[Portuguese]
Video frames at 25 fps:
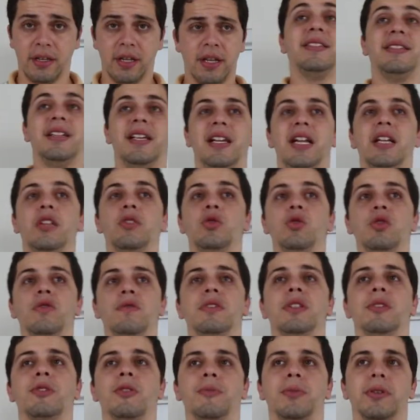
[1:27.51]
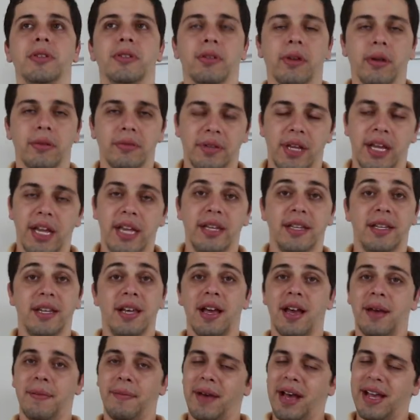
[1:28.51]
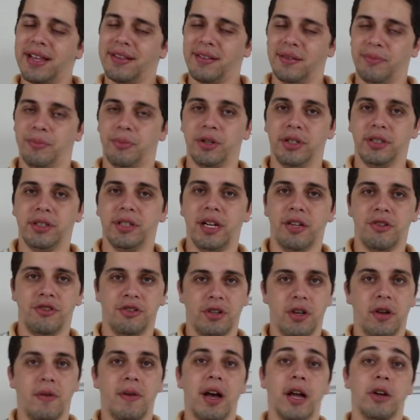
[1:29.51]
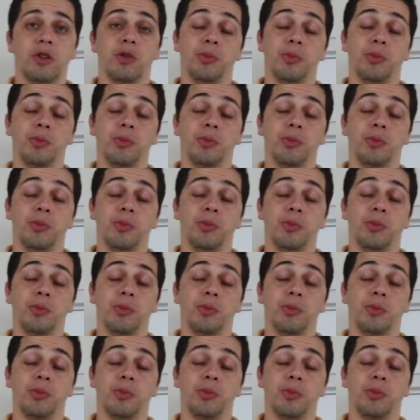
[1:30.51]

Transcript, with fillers: Terceira dúvida que o pessoal tem, que é a mais importante que eu